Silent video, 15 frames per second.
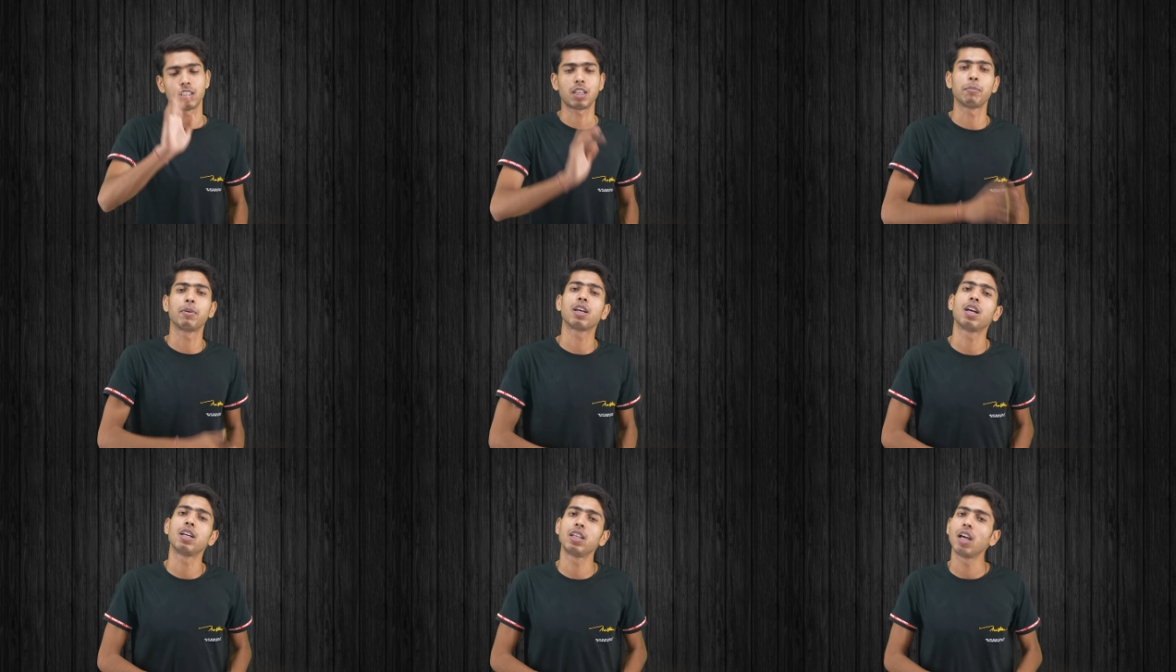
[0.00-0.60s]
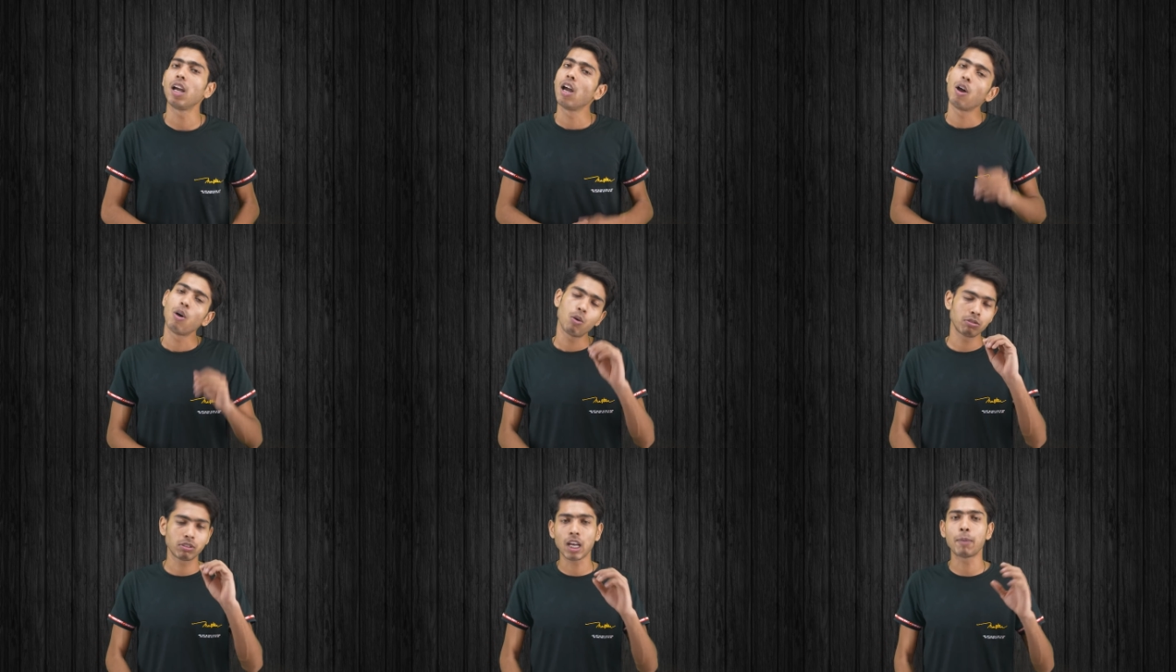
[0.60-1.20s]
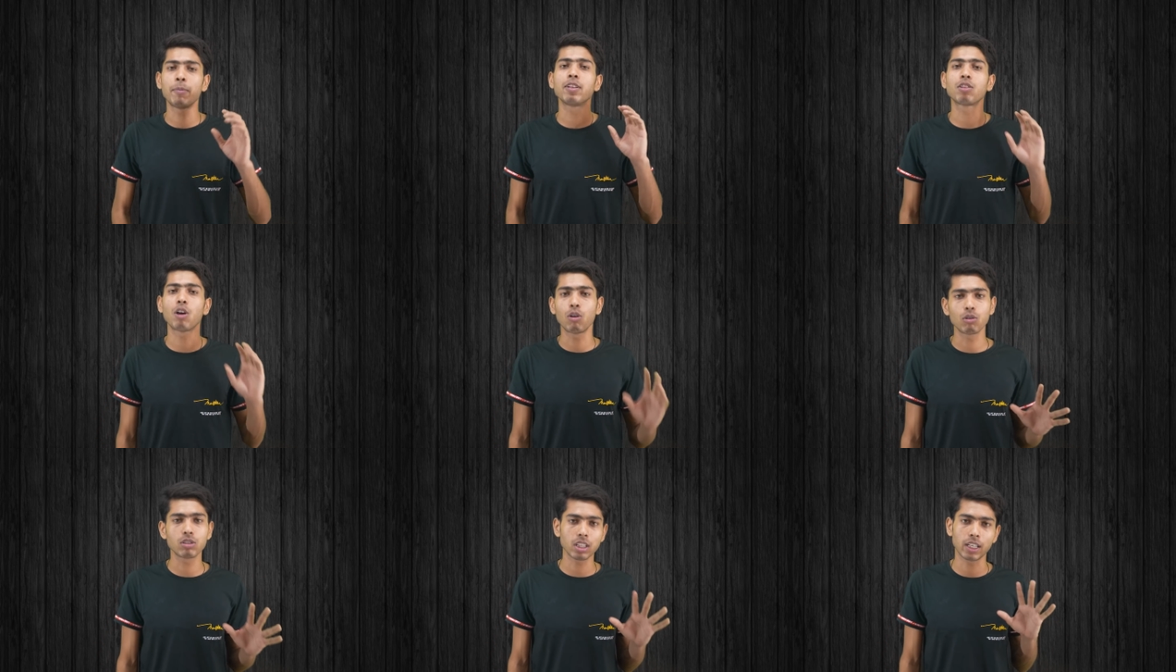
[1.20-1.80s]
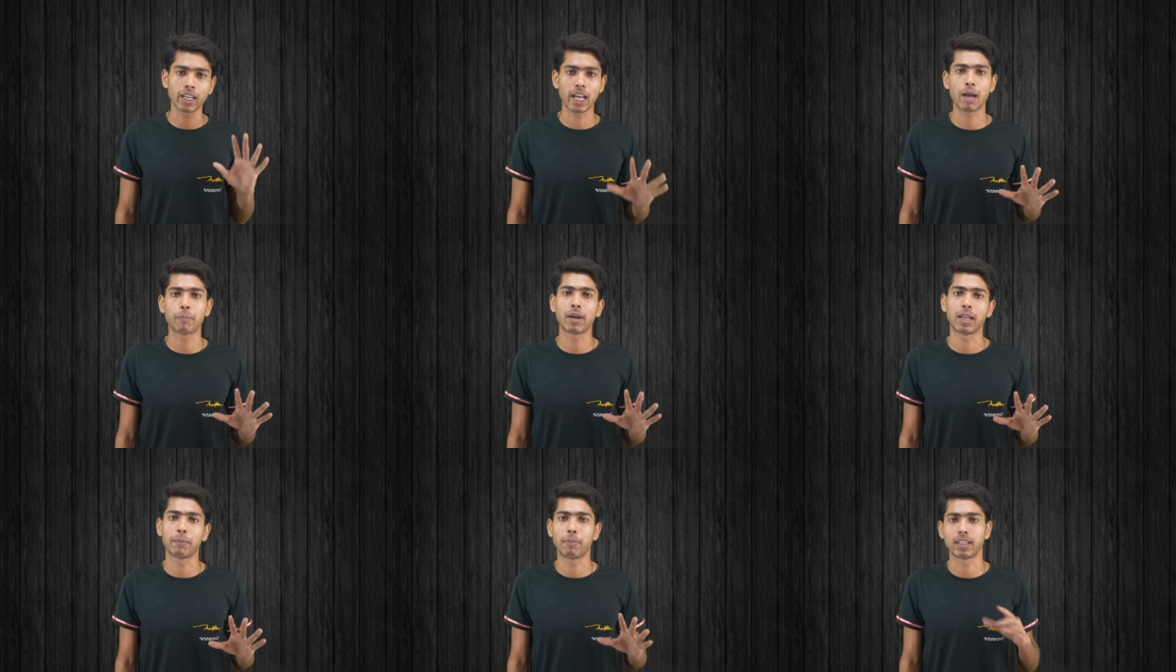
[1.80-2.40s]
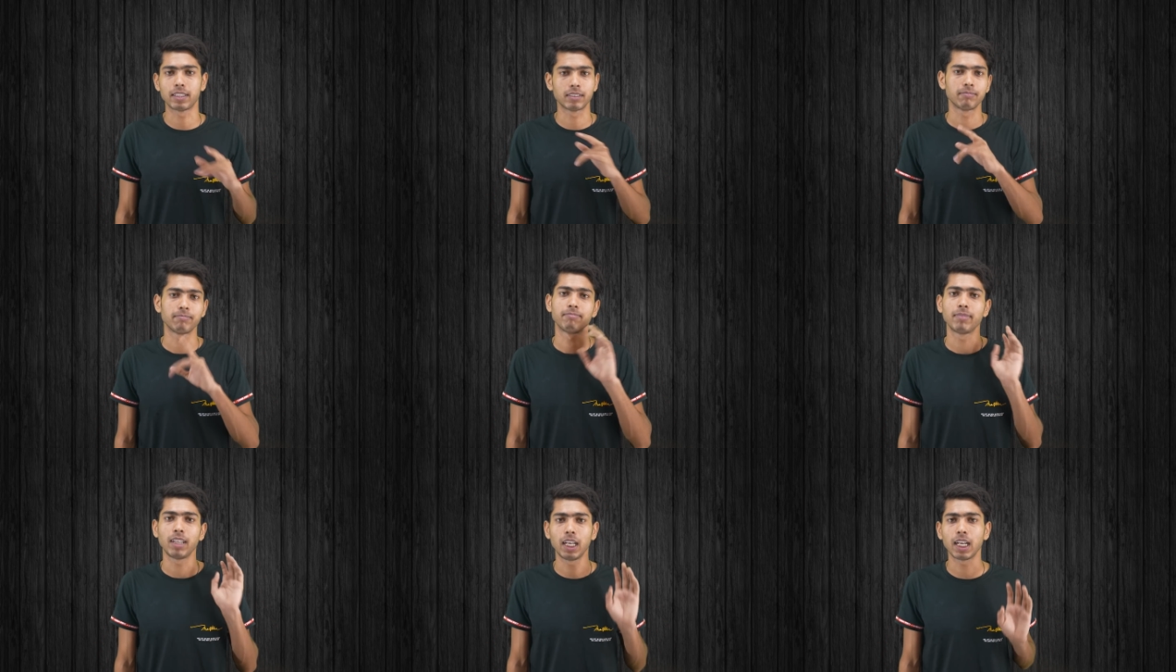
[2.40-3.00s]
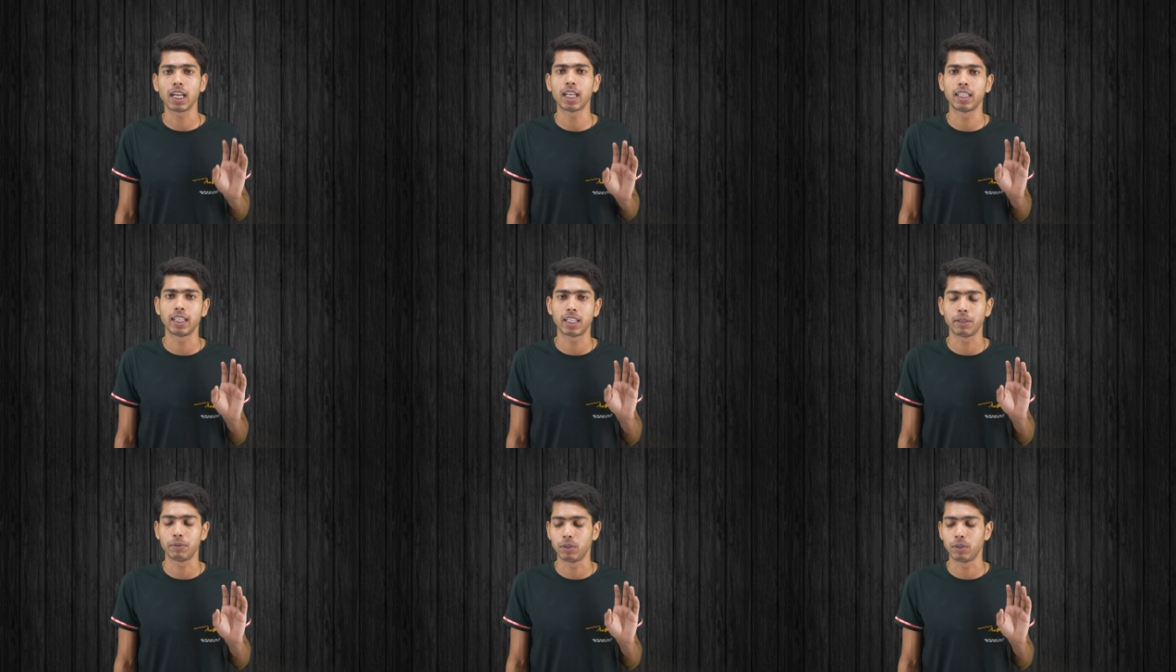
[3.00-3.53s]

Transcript: सब्र करिए उसका भी सॉल्यूशन है हमारे पास इनका देखें